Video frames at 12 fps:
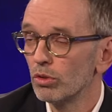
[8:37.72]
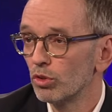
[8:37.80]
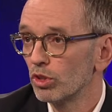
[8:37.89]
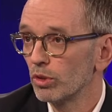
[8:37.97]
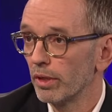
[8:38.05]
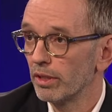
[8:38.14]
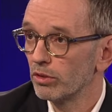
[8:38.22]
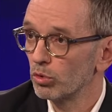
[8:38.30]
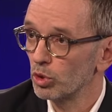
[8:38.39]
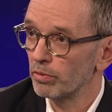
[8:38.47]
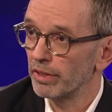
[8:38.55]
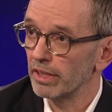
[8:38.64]
das ist gar nicht
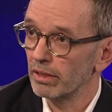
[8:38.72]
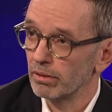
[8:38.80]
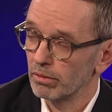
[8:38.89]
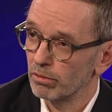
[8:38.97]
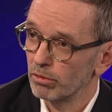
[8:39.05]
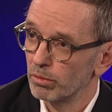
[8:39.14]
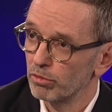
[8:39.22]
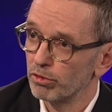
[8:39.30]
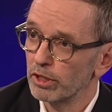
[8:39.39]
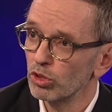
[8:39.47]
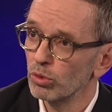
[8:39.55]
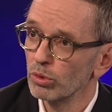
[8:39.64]
so schwer.
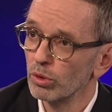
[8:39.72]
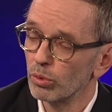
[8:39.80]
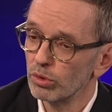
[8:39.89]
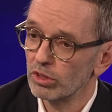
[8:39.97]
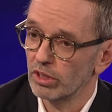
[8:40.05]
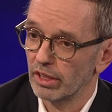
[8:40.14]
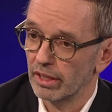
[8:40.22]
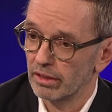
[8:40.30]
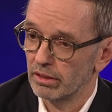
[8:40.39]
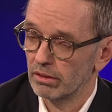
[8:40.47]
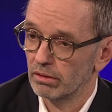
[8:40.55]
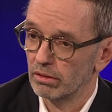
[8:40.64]
Festung
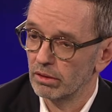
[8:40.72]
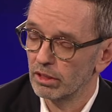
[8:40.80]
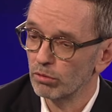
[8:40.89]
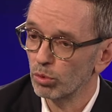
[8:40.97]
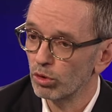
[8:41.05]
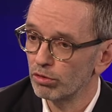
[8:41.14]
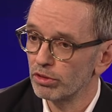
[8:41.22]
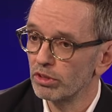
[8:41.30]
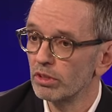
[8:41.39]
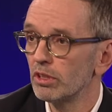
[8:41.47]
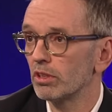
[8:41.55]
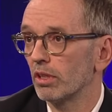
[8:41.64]
Österreich, äh, Herr Wolf,
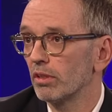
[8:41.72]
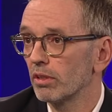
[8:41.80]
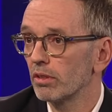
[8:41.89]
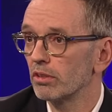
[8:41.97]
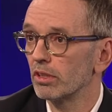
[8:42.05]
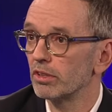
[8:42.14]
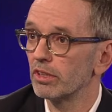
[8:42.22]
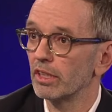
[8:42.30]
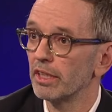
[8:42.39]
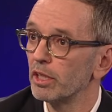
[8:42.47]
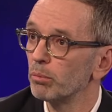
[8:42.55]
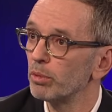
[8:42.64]
ist nichts anderes als der
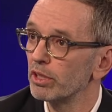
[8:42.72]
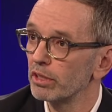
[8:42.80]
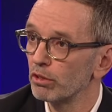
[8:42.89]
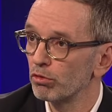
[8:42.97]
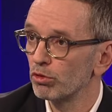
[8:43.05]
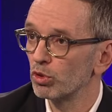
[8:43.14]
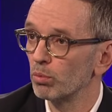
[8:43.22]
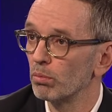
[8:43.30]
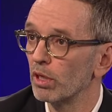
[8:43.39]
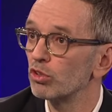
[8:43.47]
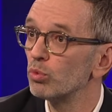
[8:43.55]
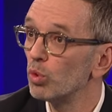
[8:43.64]
Gegenbegriff zum
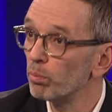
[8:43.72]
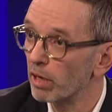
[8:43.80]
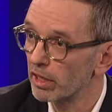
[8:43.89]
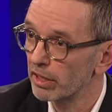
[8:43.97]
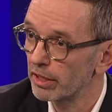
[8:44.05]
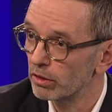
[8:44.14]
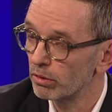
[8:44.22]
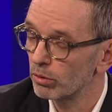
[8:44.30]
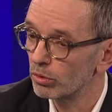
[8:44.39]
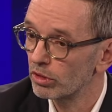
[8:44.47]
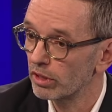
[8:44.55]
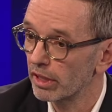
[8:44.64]
Asylmagneten
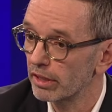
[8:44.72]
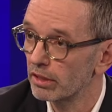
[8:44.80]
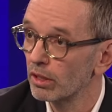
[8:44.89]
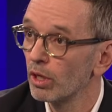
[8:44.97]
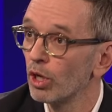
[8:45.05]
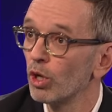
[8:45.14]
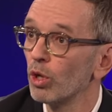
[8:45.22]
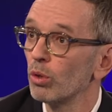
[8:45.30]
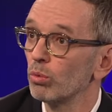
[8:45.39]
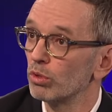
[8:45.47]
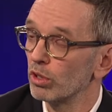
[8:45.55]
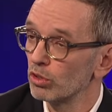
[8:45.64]
Österreich.
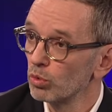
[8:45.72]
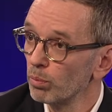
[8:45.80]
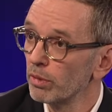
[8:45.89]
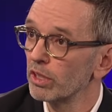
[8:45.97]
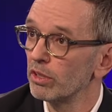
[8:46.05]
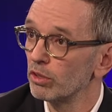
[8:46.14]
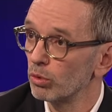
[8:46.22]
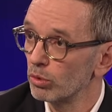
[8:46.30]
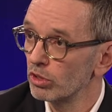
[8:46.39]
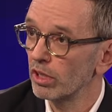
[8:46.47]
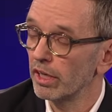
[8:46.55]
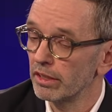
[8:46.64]
Und der Asylmagnet
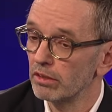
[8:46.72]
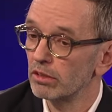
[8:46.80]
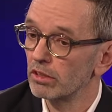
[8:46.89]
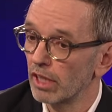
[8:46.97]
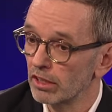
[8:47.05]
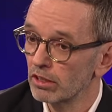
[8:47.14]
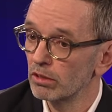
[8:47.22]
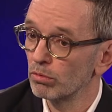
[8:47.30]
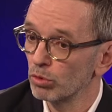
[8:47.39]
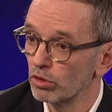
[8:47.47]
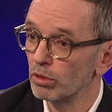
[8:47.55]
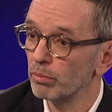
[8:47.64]
Österreich ist das,
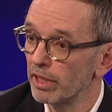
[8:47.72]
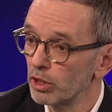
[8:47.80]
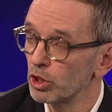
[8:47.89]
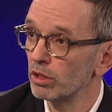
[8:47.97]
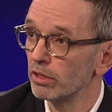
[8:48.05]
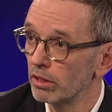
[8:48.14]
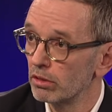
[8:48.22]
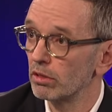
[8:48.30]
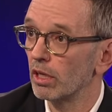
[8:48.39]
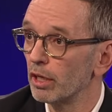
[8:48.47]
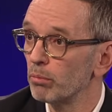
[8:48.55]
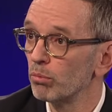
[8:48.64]
was die Menschen jetzt
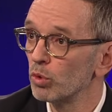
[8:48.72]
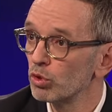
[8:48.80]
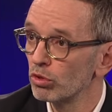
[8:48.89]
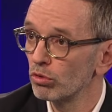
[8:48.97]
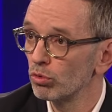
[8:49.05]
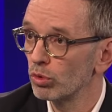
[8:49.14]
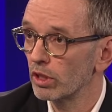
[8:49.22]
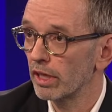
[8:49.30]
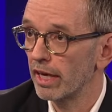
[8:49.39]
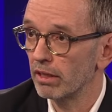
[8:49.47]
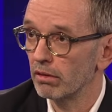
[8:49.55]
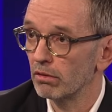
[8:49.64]
erleben müssen durch
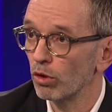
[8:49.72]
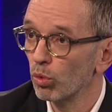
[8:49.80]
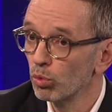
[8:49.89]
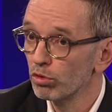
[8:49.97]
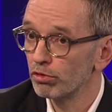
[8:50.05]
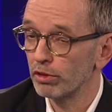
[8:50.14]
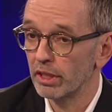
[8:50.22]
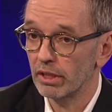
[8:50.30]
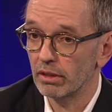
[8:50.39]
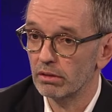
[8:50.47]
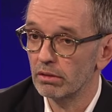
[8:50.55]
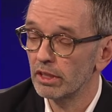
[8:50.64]
einen
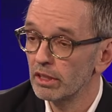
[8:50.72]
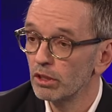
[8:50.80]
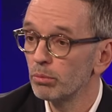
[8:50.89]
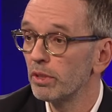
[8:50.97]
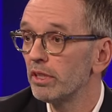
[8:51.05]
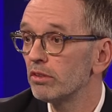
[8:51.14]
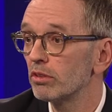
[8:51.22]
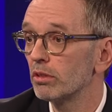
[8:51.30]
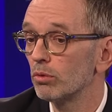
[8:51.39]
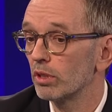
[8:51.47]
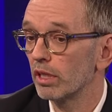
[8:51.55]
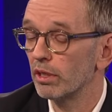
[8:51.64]
unfähigen Innenminister,
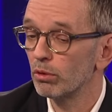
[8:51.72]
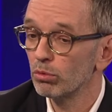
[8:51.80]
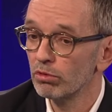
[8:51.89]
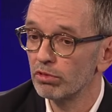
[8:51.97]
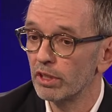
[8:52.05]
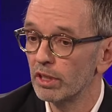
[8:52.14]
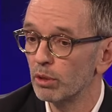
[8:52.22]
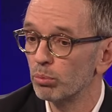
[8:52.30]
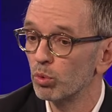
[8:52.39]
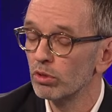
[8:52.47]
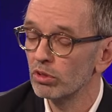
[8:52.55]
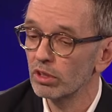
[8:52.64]
durch eine unfähige
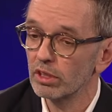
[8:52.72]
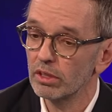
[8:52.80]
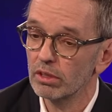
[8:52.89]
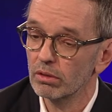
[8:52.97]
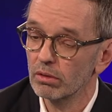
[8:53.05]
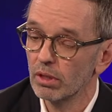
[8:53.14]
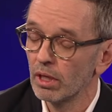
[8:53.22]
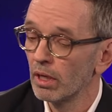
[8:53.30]
Bundesregierung,